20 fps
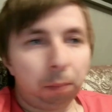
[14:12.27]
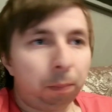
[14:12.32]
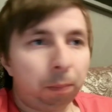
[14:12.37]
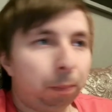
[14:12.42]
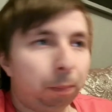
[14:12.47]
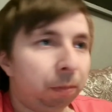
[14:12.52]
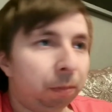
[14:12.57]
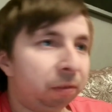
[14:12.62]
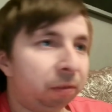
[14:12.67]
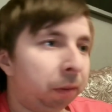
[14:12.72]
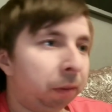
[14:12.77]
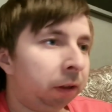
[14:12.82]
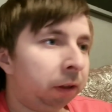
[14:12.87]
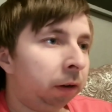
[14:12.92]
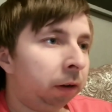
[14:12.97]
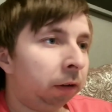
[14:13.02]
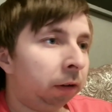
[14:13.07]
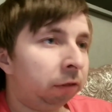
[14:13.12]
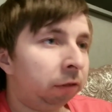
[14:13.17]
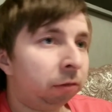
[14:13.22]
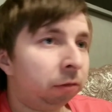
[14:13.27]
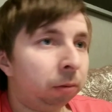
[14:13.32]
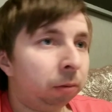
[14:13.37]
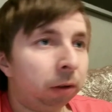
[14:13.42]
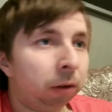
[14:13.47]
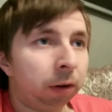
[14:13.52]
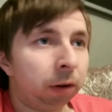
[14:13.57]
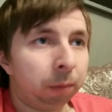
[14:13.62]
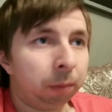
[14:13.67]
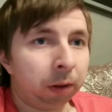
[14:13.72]
Посмотрел я
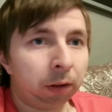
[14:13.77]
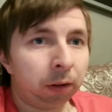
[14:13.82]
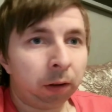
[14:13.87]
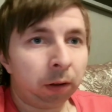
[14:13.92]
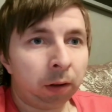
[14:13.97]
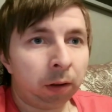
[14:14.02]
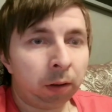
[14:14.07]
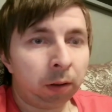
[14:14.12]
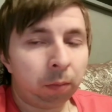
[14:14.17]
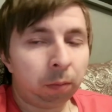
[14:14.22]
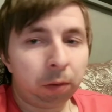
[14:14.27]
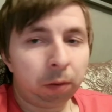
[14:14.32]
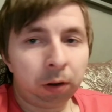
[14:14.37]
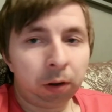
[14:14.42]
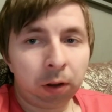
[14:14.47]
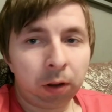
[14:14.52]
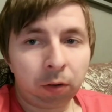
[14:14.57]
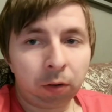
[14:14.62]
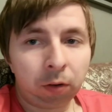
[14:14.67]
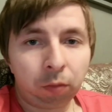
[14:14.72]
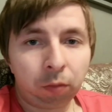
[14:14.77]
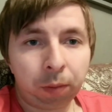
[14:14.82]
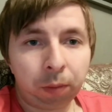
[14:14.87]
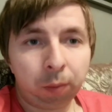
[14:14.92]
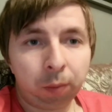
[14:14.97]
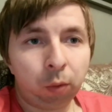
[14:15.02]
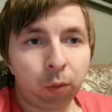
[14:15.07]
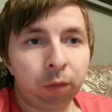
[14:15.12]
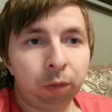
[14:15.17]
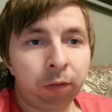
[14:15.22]
сегодня, ребята, передачу
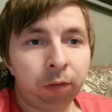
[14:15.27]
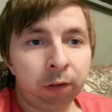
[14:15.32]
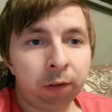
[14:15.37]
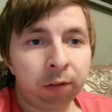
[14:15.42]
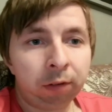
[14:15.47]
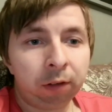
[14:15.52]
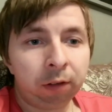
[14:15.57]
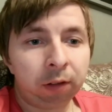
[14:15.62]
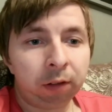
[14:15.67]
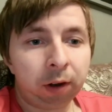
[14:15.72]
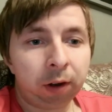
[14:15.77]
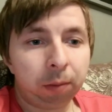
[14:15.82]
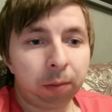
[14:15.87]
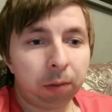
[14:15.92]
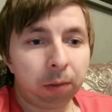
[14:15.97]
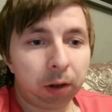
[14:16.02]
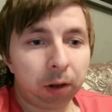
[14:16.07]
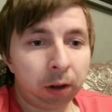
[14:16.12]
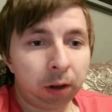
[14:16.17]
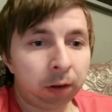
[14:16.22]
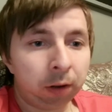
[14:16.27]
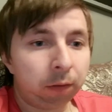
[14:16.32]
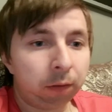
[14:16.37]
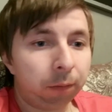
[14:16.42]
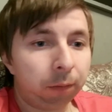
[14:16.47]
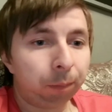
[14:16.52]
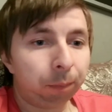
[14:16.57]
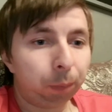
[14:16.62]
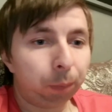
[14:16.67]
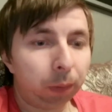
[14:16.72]
«Прямой эфир» с Андреем
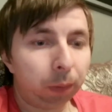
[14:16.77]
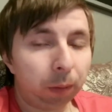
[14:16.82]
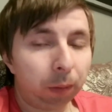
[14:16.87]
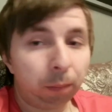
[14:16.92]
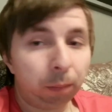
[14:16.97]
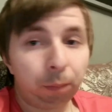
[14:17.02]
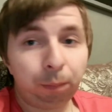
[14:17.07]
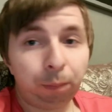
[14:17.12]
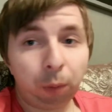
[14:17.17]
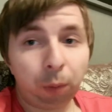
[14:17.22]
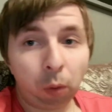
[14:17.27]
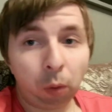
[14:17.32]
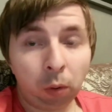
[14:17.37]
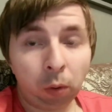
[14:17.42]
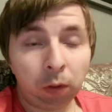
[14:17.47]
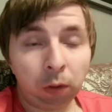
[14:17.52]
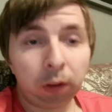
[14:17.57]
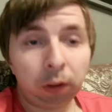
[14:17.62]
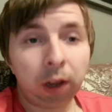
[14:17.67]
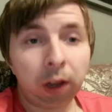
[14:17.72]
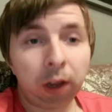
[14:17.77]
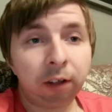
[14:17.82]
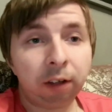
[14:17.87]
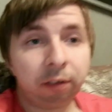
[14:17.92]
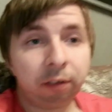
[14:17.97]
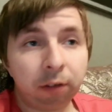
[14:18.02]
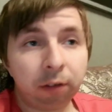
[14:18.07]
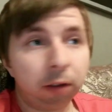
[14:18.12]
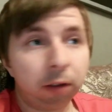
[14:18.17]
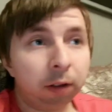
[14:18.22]
Малаховым про
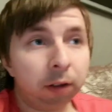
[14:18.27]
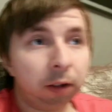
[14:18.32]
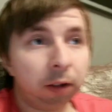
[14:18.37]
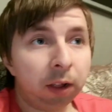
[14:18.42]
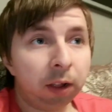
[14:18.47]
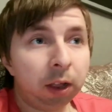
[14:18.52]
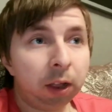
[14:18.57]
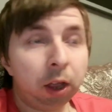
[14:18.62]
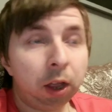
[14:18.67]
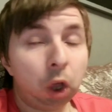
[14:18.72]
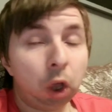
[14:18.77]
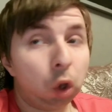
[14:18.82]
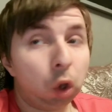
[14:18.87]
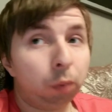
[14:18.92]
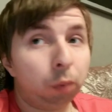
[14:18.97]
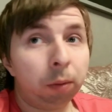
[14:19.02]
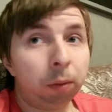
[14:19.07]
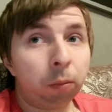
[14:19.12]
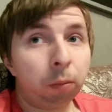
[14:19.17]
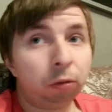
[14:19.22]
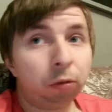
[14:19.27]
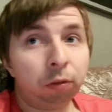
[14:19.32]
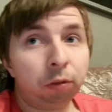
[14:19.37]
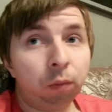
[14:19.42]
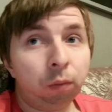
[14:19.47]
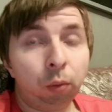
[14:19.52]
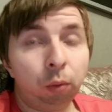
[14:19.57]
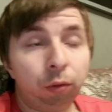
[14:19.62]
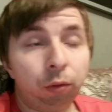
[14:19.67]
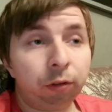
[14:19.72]
такси. И у меня просто
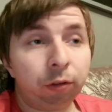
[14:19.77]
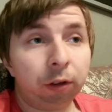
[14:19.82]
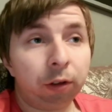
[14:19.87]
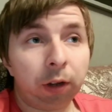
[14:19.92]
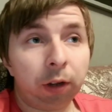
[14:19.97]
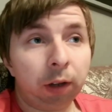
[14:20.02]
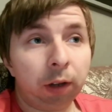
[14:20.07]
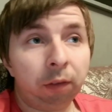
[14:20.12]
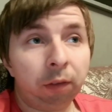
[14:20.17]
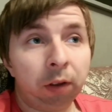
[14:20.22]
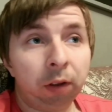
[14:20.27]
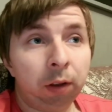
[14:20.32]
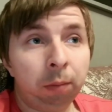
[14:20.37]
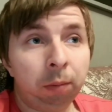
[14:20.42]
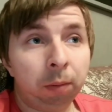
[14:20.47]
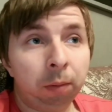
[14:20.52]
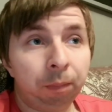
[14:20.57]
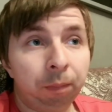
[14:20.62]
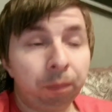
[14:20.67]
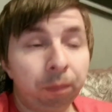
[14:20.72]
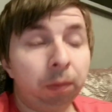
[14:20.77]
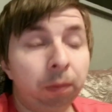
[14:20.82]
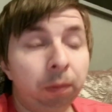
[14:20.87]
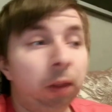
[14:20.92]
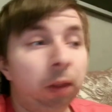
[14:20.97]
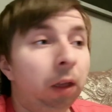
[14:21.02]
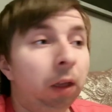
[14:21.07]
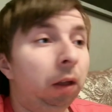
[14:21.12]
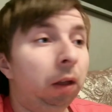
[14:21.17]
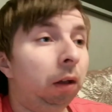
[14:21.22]
волосы на голове дыбом.
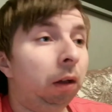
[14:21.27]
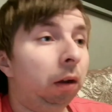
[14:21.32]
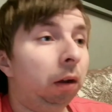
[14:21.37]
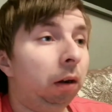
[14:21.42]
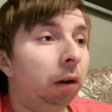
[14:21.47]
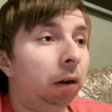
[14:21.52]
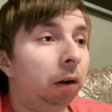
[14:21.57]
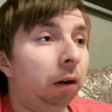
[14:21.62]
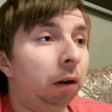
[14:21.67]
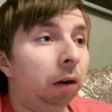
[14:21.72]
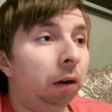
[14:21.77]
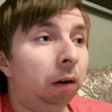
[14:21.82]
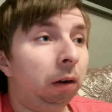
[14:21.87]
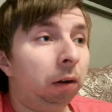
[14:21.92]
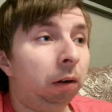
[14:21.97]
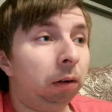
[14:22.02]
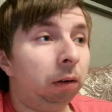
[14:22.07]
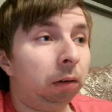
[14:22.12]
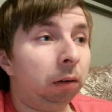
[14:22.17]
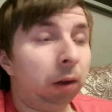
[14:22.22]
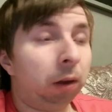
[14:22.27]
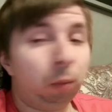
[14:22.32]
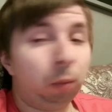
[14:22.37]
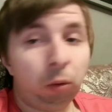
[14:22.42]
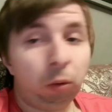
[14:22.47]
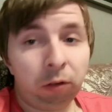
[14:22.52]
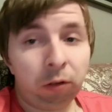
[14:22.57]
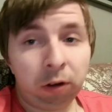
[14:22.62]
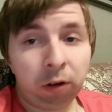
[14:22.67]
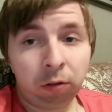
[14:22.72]
А кому
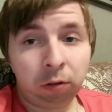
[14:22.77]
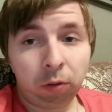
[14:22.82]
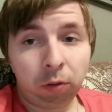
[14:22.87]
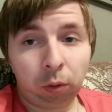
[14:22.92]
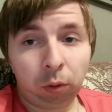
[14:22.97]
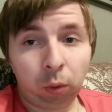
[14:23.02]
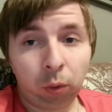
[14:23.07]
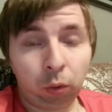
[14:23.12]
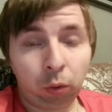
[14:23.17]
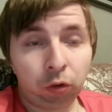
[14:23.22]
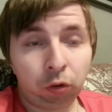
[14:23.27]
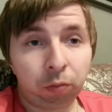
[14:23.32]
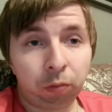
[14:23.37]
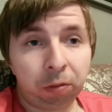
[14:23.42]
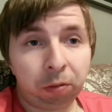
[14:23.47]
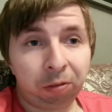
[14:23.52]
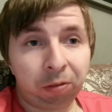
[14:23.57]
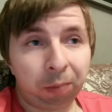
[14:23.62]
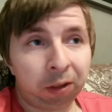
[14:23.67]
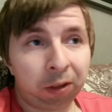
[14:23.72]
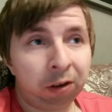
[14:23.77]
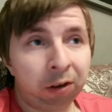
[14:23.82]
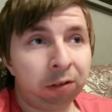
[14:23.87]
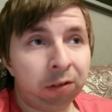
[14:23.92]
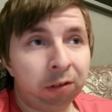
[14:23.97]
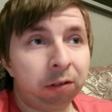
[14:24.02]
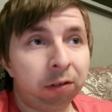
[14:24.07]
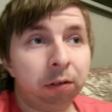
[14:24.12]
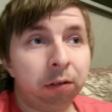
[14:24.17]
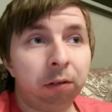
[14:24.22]
интересно, кто хочет
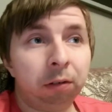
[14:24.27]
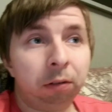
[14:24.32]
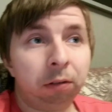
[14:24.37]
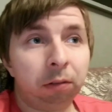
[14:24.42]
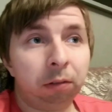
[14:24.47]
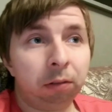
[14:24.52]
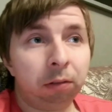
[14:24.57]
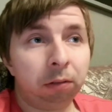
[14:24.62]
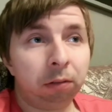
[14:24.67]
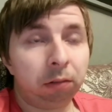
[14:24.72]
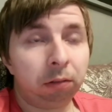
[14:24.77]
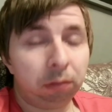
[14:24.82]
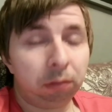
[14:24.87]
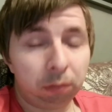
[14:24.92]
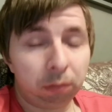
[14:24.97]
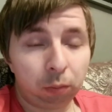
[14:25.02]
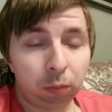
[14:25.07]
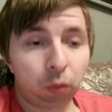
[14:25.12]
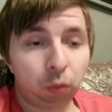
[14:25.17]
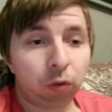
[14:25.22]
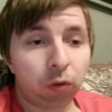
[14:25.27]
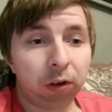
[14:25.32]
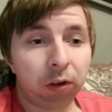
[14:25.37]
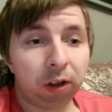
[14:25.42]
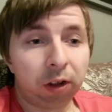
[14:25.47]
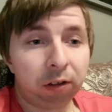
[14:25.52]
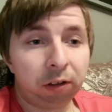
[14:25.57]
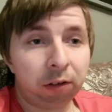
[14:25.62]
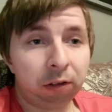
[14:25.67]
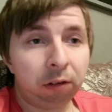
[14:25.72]
пересмотреть, э, можно
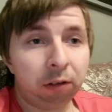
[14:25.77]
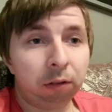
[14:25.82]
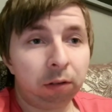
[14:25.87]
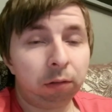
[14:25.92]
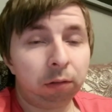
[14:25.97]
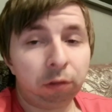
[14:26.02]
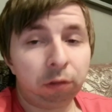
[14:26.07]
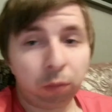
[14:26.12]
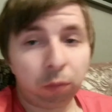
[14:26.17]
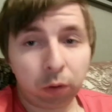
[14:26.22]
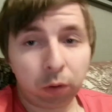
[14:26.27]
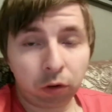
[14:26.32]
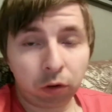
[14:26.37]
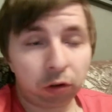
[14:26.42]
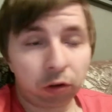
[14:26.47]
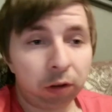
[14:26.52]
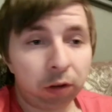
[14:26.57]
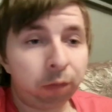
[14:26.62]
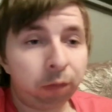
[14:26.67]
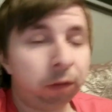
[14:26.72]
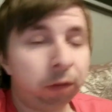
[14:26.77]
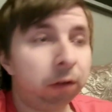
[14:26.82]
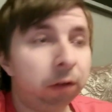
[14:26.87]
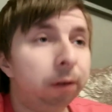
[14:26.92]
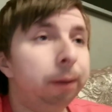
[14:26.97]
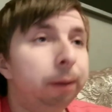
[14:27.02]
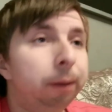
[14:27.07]
найти сегодняшний эфир.